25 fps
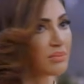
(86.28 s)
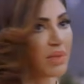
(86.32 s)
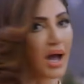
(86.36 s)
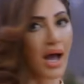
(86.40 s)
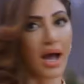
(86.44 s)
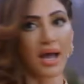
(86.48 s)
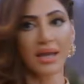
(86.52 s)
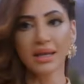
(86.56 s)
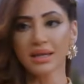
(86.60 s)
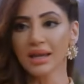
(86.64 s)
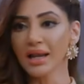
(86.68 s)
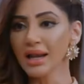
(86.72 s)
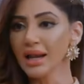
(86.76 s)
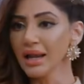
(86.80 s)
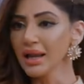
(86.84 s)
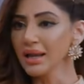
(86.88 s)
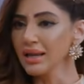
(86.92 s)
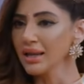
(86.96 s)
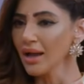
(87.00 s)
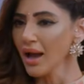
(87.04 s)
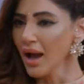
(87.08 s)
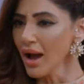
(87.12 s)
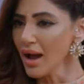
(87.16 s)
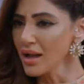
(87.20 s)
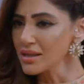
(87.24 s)
அண்ணனுக்கு
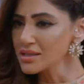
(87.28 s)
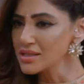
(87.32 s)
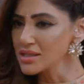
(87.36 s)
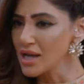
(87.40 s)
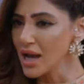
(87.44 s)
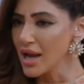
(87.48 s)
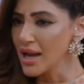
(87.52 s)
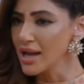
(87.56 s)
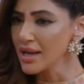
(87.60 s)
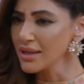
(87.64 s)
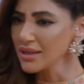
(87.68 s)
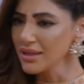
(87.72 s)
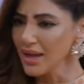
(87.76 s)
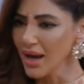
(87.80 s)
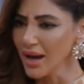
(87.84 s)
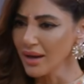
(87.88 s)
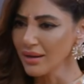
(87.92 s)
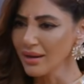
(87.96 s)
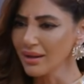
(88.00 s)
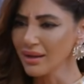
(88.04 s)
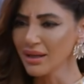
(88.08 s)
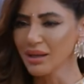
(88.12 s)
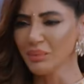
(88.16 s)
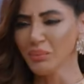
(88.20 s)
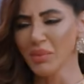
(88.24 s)
எது நல்லது எது
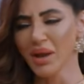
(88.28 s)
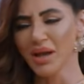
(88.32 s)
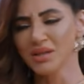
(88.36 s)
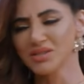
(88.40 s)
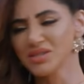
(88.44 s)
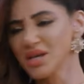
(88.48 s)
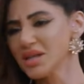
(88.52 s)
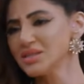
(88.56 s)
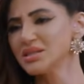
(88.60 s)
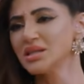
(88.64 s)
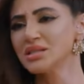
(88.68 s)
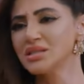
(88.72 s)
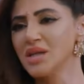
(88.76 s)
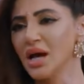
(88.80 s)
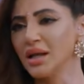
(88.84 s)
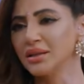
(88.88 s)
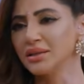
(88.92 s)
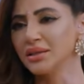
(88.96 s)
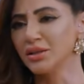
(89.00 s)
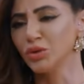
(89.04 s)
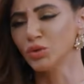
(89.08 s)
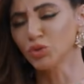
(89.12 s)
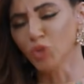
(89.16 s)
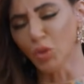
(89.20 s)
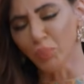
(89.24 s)
கெட்டதுன்னு எனக்கு நல்லாவே
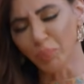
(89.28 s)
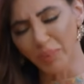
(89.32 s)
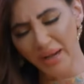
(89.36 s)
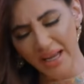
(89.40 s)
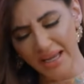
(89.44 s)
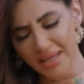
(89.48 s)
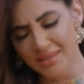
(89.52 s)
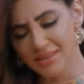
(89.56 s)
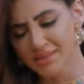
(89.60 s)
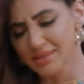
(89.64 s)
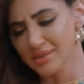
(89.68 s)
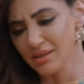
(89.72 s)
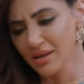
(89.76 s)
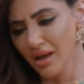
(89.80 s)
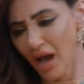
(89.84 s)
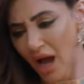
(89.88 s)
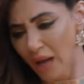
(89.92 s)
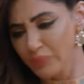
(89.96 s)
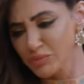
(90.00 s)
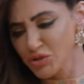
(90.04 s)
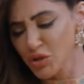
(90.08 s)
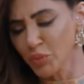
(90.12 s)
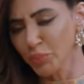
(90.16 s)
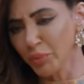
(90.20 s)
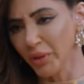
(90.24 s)
தெரியும் சோ ப்ளீஸ்
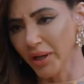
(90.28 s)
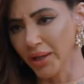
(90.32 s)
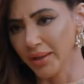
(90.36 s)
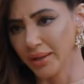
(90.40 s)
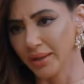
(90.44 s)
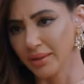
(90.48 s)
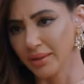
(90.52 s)
நீங்க அமைதியா